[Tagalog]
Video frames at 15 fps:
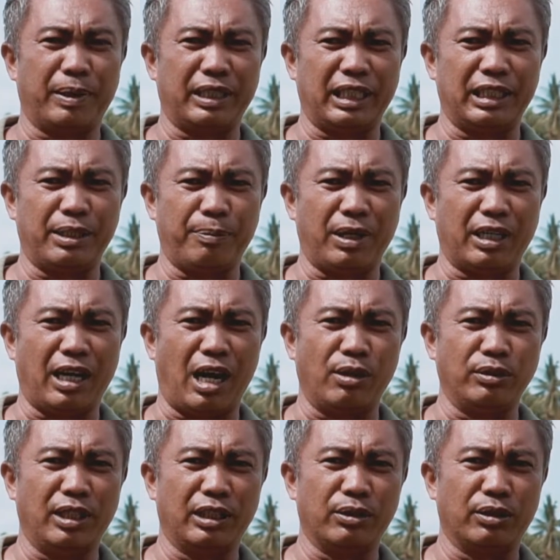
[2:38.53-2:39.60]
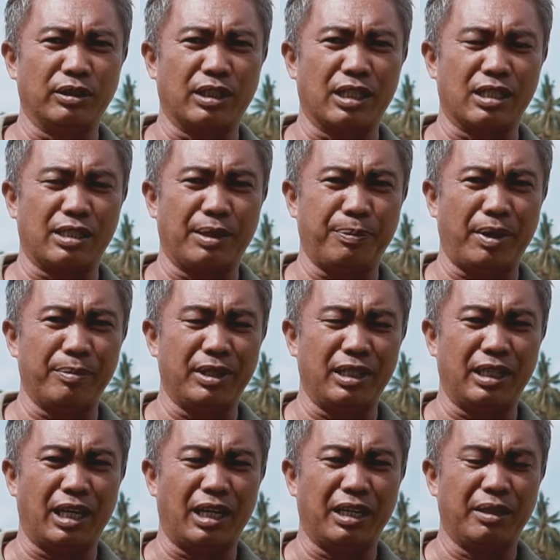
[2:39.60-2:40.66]
pati sa pagkaon naton kag sa
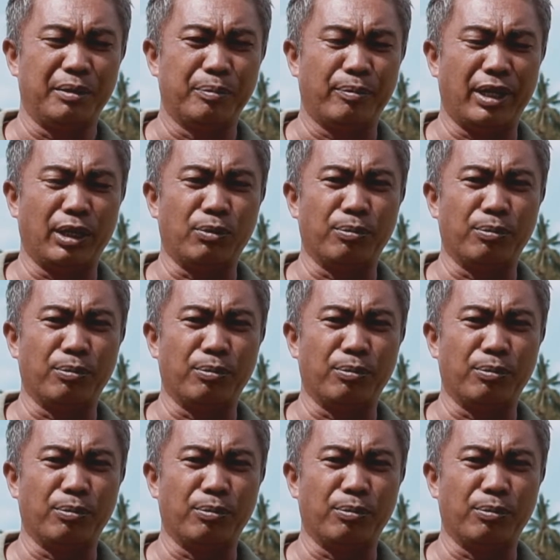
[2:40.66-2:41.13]
pamilya may